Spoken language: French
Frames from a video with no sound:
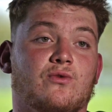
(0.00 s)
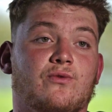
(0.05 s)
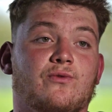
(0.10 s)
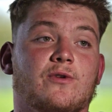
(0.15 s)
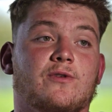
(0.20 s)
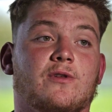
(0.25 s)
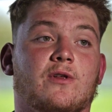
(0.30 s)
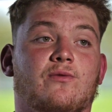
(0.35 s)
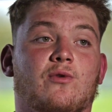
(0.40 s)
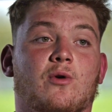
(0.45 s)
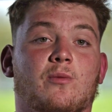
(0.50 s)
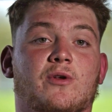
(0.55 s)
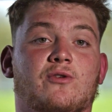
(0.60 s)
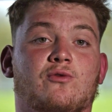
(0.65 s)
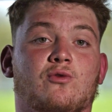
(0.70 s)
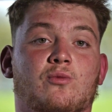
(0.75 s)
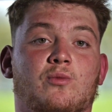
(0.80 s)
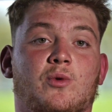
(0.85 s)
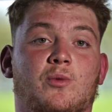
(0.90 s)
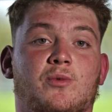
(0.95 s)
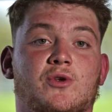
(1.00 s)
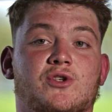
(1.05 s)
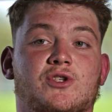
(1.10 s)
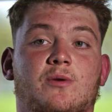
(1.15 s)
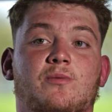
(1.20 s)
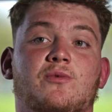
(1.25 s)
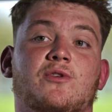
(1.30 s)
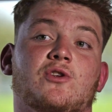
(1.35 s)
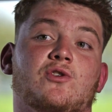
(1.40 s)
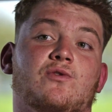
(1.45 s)
Je fais cette formation de
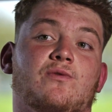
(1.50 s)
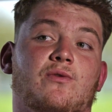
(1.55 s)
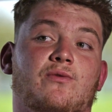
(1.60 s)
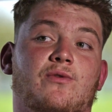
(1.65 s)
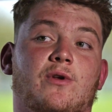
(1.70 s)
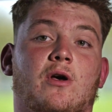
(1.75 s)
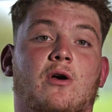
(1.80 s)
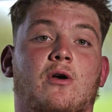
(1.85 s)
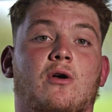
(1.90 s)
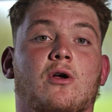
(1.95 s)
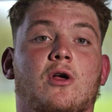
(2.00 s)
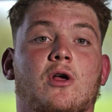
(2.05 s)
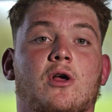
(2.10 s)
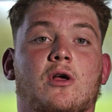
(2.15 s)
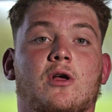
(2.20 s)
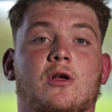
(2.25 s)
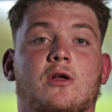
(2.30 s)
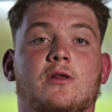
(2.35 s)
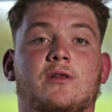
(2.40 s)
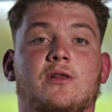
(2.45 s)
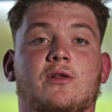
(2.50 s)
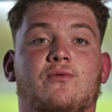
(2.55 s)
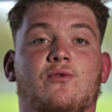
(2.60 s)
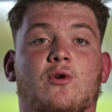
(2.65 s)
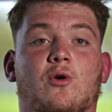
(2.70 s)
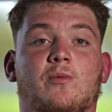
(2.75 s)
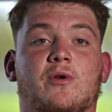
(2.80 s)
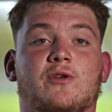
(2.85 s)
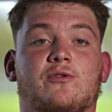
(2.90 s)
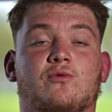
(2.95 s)
BPGEPS et je vais faire des
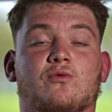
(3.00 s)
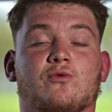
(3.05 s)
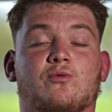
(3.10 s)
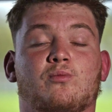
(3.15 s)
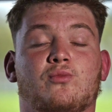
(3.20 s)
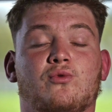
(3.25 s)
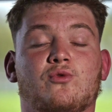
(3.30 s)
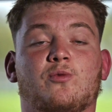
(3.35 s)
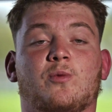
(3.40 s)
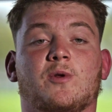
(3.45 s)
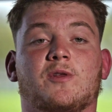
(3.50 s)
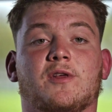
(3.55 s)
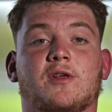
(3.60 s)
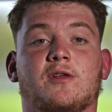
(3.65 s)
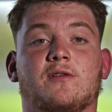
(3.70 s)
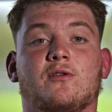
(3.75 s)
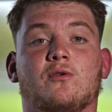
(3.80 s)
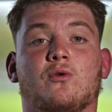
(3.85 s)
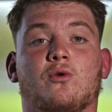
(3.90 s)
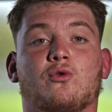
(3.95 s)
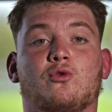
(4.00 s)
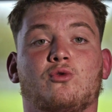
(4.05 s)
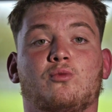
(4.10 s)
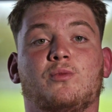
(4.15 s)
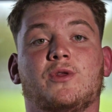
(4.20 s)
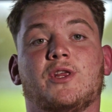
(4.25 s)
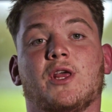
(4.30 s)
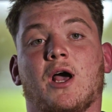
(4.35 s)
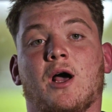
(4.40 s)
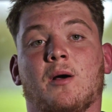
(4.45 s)
formations plus spécialisées dans le
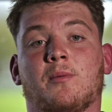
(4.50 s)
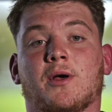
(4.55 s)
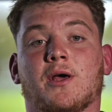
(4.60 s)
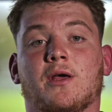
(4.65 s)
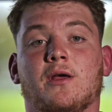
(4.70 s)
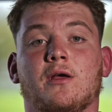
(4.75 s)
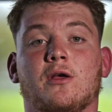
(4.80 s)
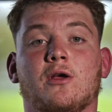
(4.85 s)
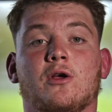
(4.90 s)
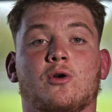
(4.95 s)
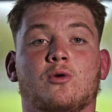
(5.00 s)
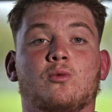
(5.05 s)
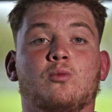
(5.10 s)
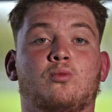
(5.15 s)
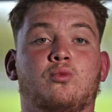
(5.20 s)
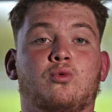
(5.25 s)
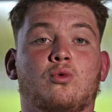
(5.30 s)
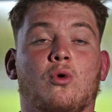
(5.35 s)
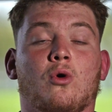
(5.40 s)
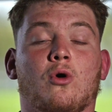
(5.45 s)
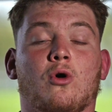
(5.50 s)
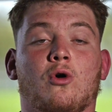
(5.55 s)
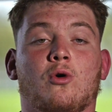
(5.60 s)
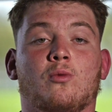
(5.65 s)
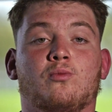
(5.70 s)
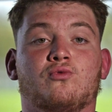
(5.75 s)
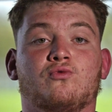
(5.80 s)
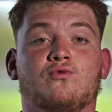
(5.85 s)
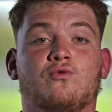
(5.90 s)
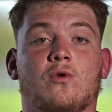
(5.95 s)
rugby après pour
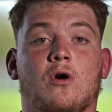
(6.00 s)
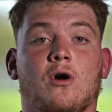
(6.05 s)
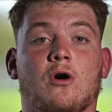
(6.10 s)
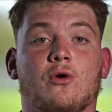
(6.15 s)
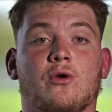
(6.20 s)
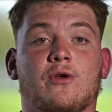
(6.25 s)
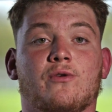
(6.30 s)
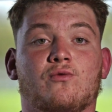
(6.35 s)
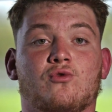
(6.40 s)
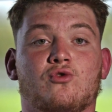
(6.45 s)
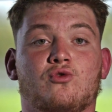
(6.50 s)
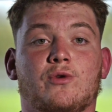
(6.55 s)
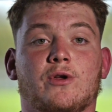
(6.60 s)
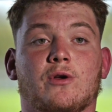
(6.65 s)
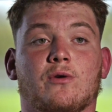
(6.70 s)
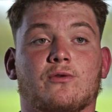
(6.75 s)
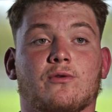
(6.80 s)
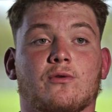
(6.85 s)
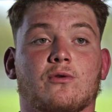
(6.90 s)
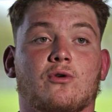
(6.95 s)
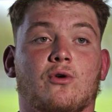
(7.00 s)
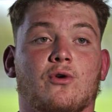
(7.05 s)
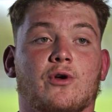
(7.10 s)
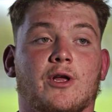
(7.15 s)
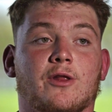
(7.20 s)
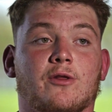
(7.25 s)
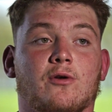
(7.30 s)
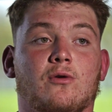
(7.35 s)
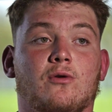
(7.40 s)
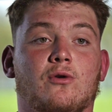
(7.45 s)
pouvoir évoluer en tant
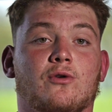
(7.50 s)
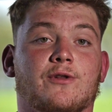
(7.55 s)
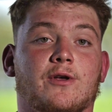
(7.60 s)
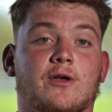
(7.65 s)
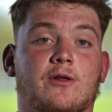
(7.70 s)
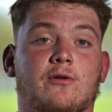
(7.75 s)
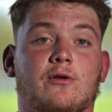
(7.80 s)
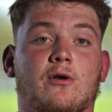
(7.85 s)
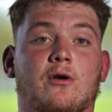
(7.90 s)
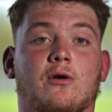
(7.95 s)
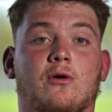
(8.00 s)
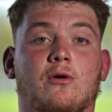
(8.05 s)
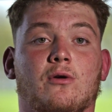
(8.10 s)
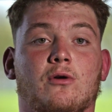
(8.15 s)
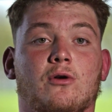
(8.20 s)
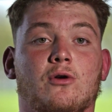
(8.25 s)
qu'encadrant, entraîneur